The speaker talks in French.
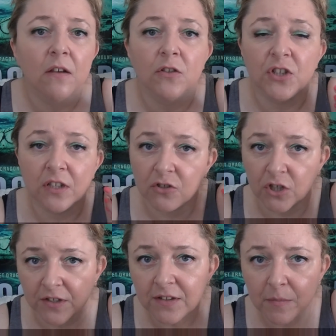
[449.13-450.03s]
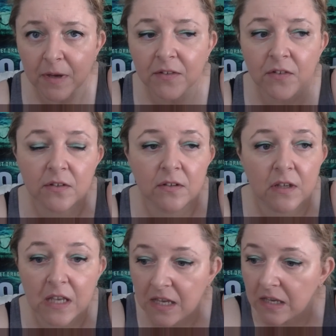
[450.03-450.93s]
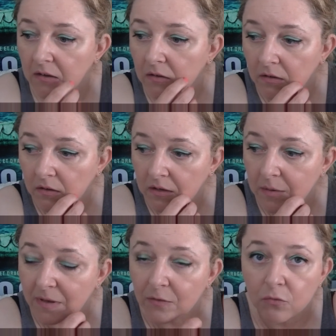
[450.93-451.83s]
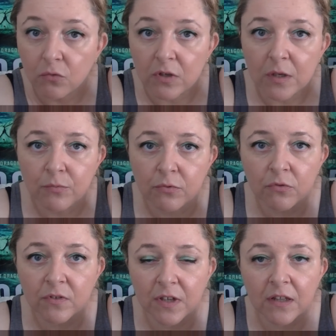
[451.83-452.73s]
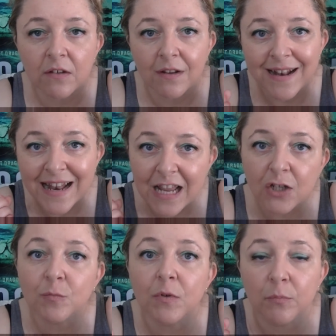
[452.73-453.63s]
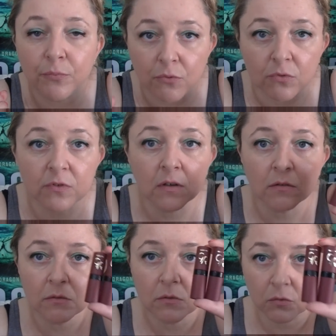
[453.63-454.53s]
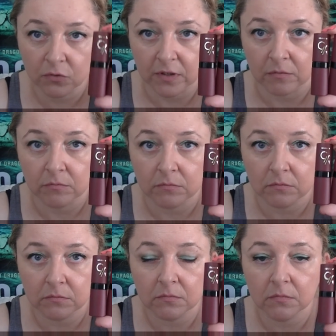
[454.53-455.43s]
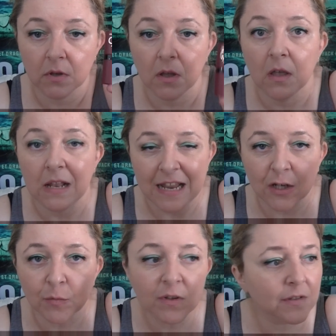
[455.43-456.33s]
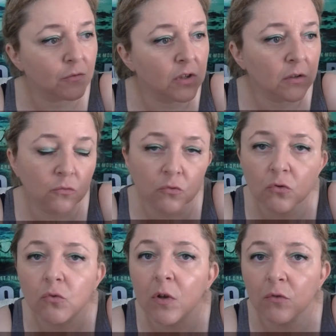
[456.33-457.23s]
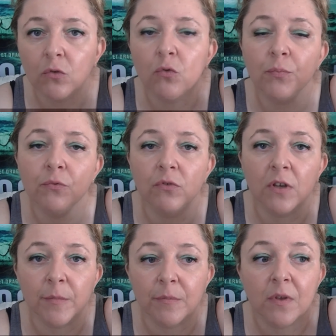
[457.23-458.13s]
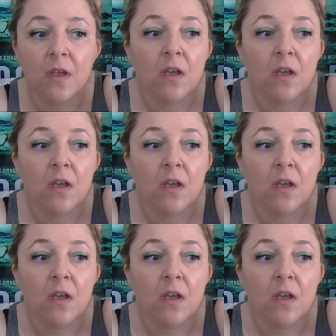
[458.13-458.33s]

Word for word: J'en ai, des maths et euh, les maths de Daily Plus tiennent largement plus longtemps que ça. Largement, ça veut dire 2-3 heures de plus quand même.